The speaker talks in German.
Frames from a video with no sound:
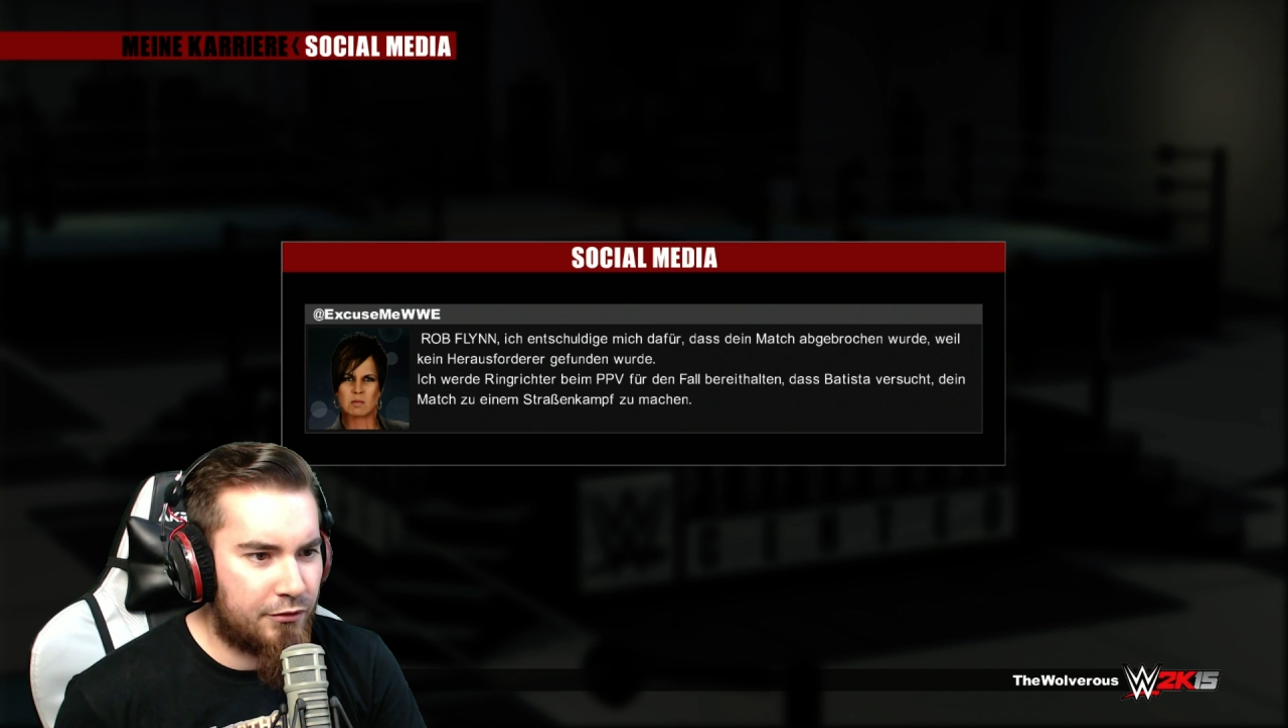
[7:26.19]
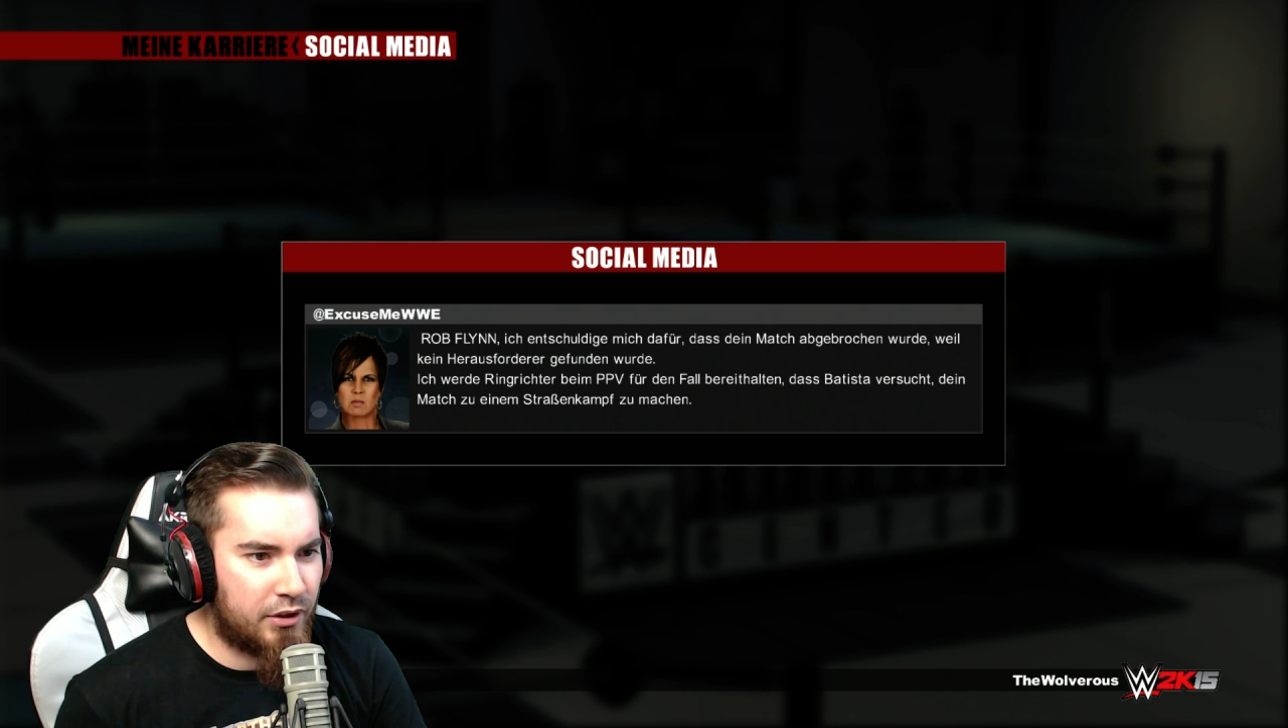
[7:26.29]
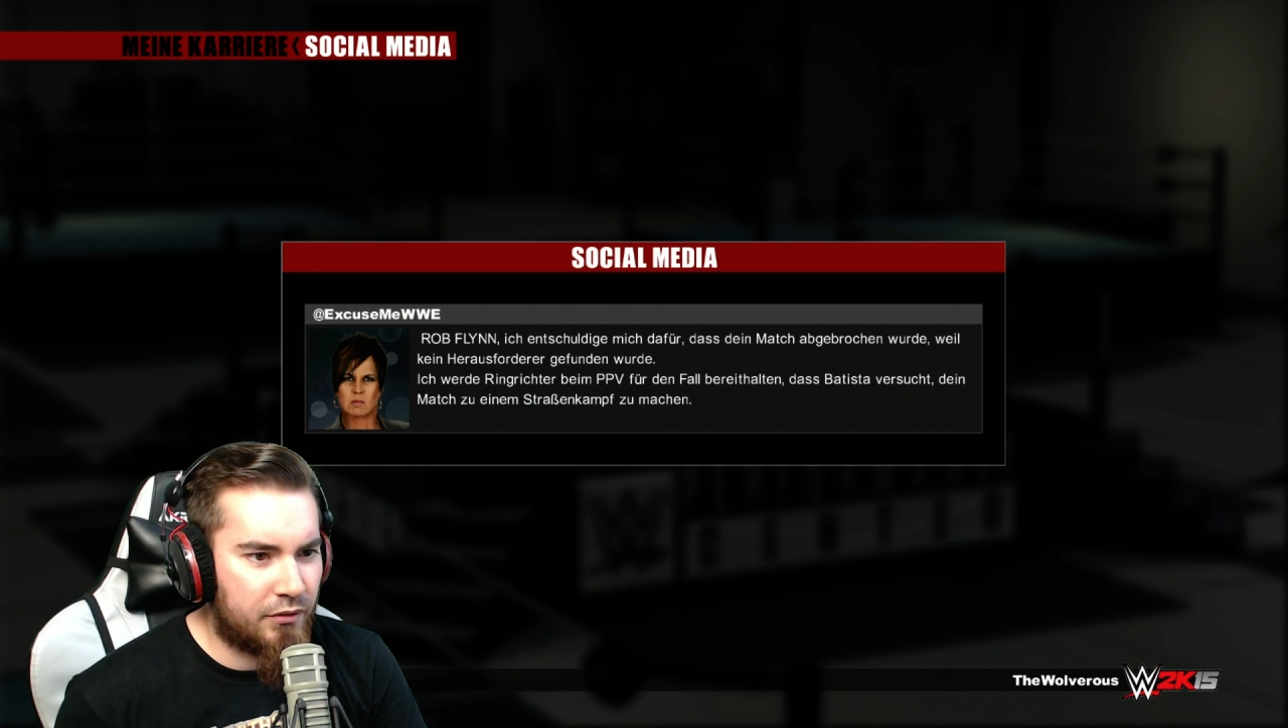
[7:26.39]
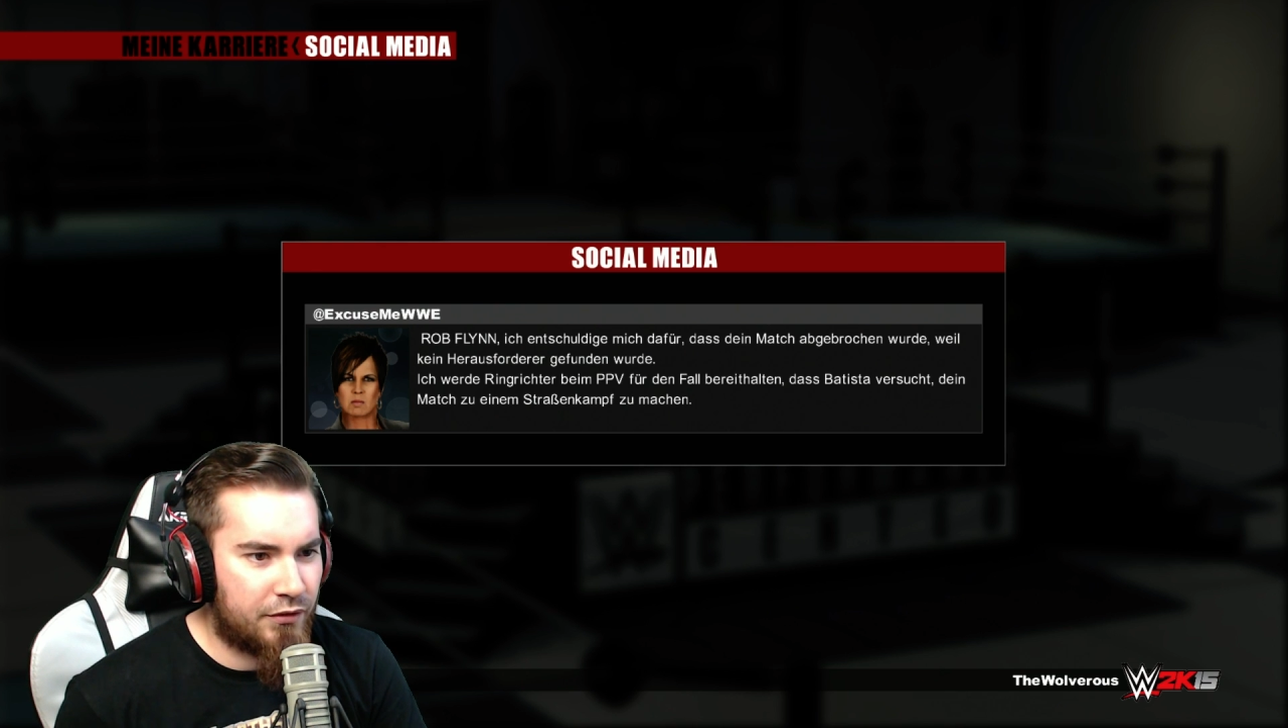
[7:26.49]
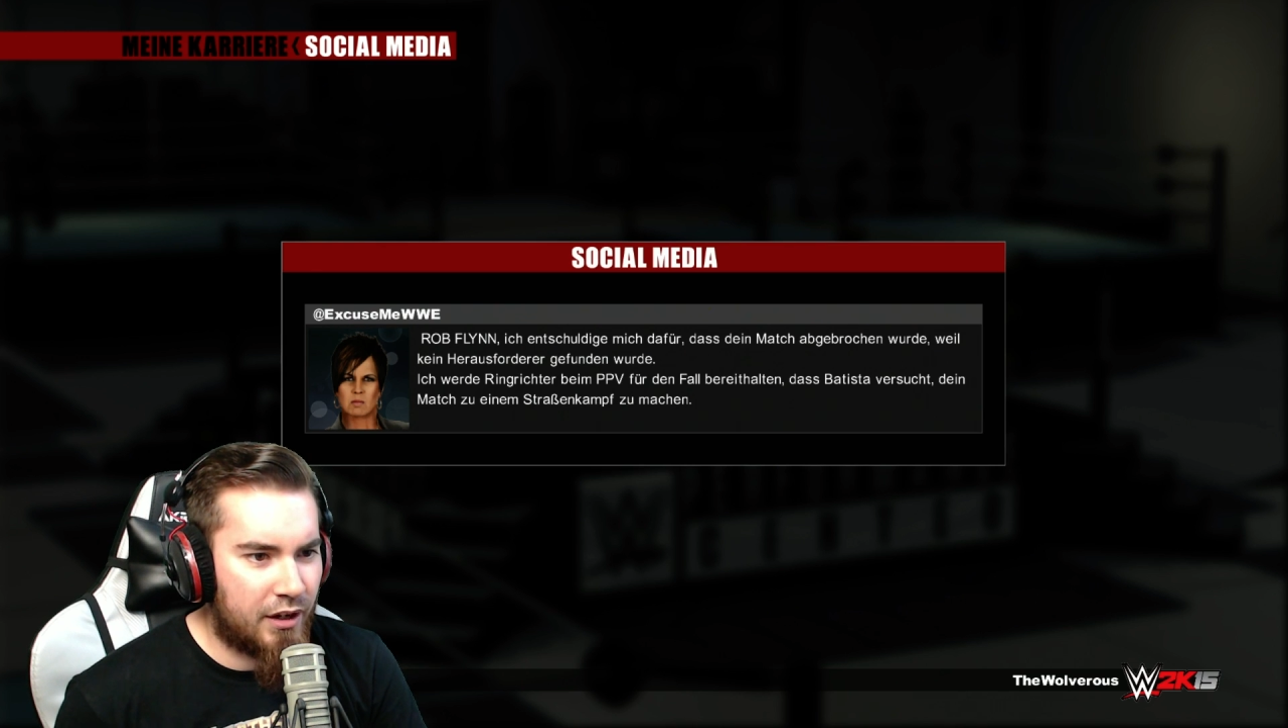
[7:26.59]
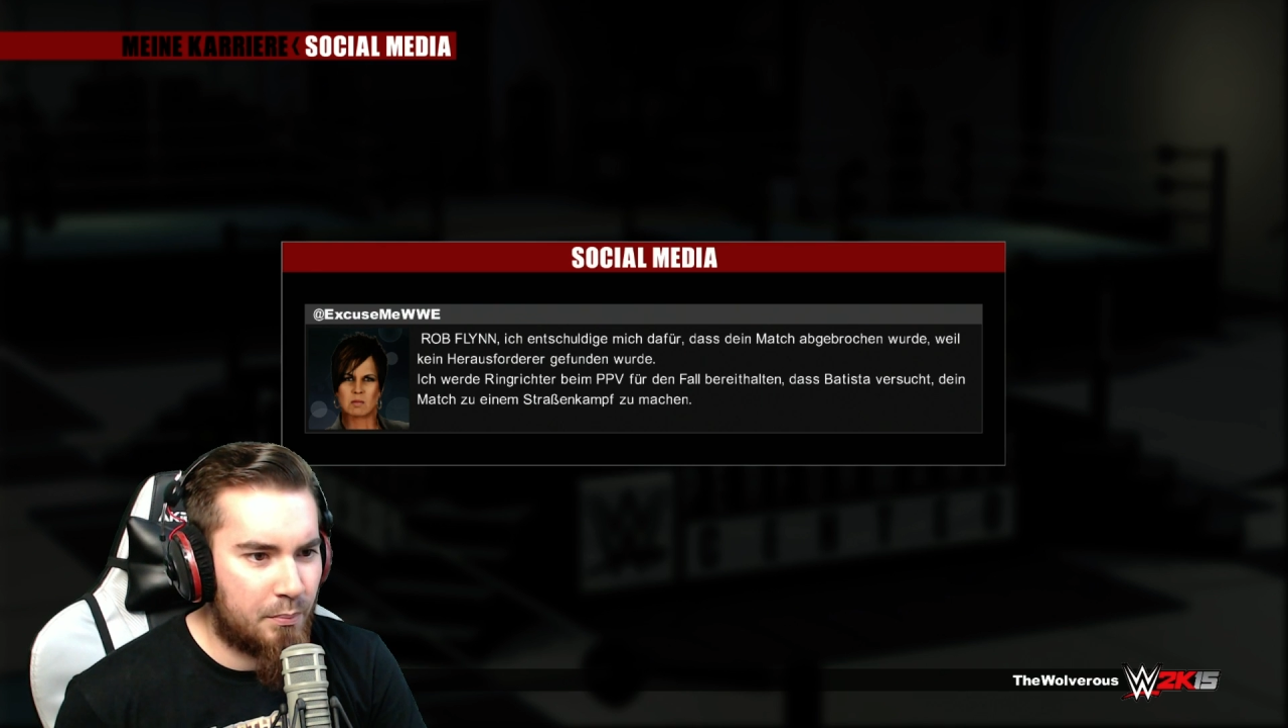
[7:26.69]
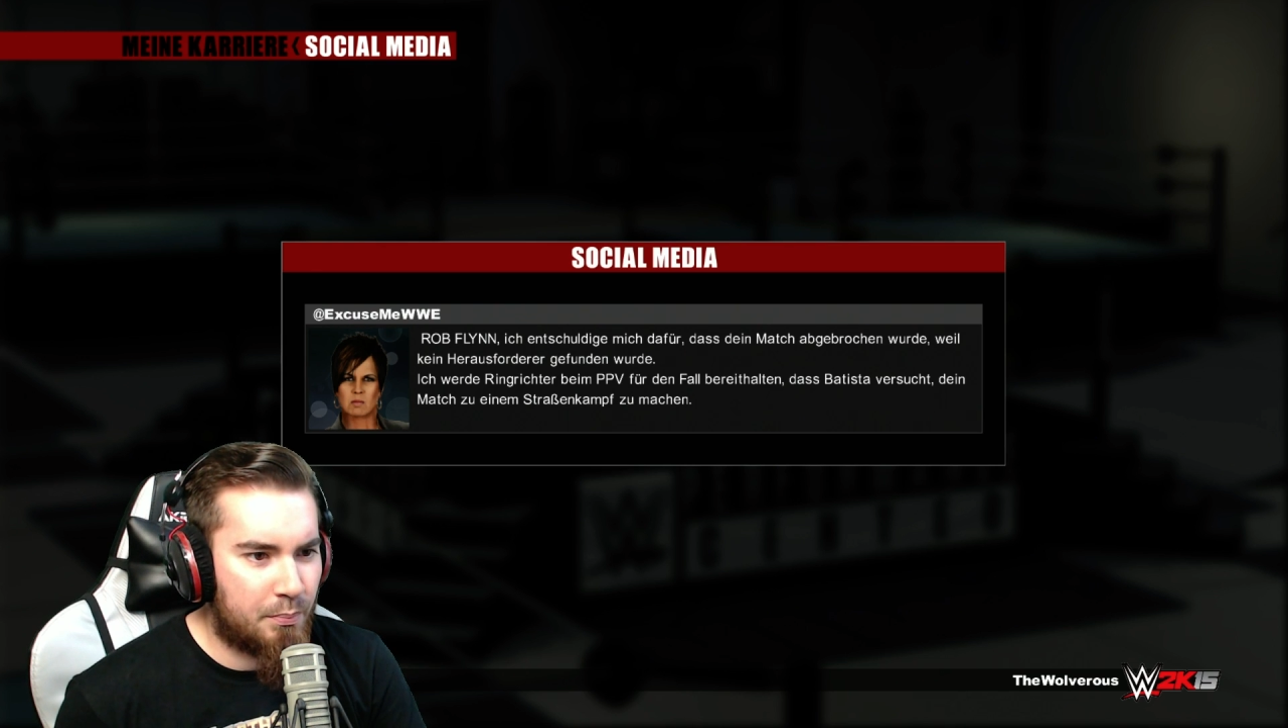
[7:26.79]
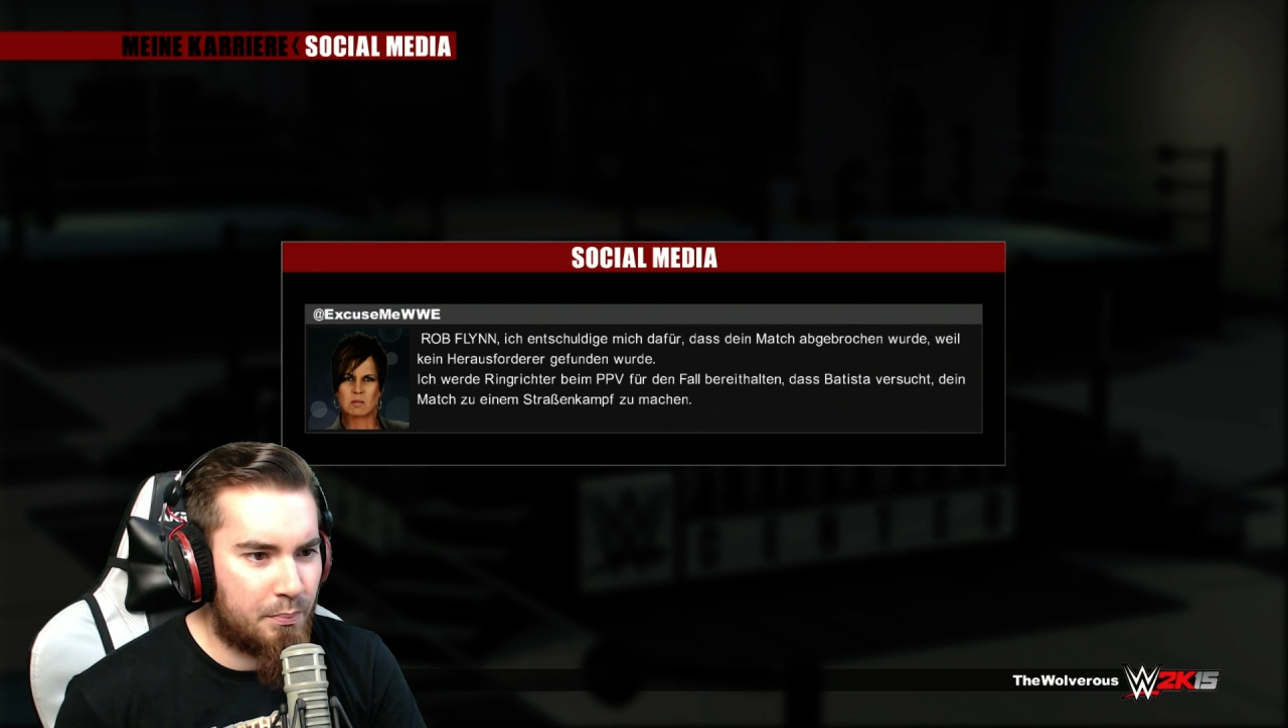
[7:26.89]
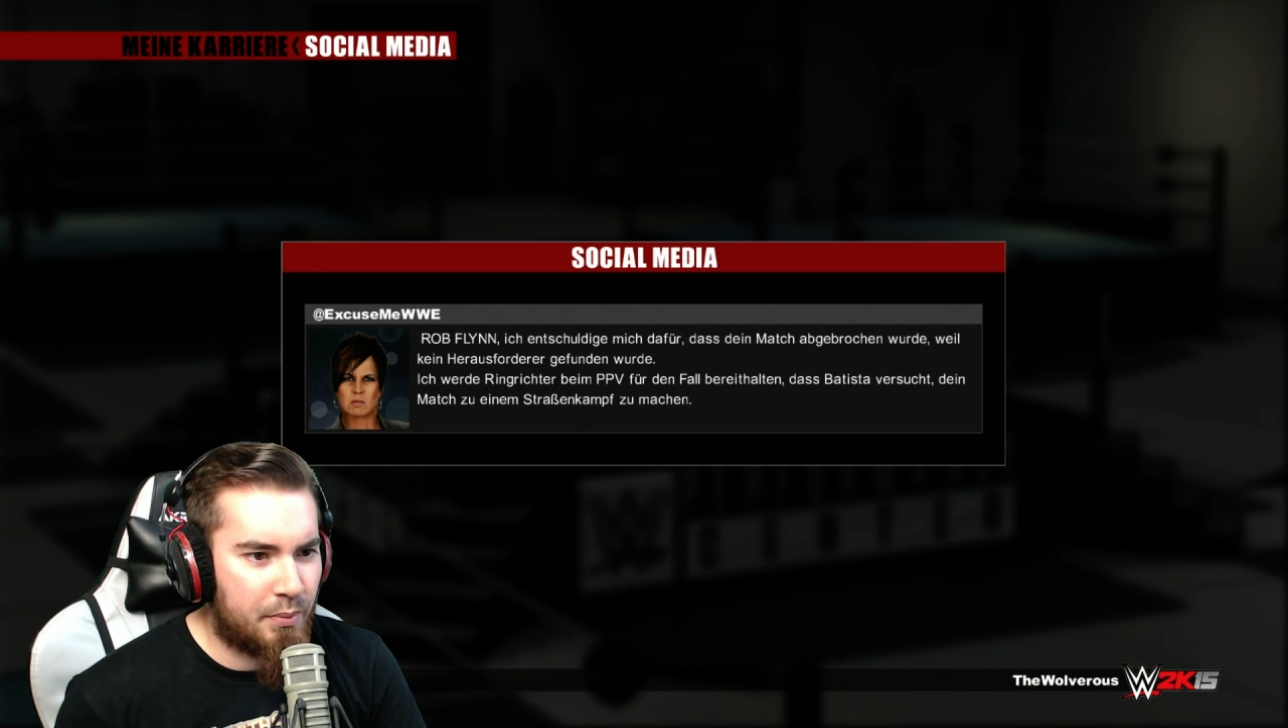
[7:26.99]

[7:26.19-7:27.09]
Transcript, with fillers: für den Fall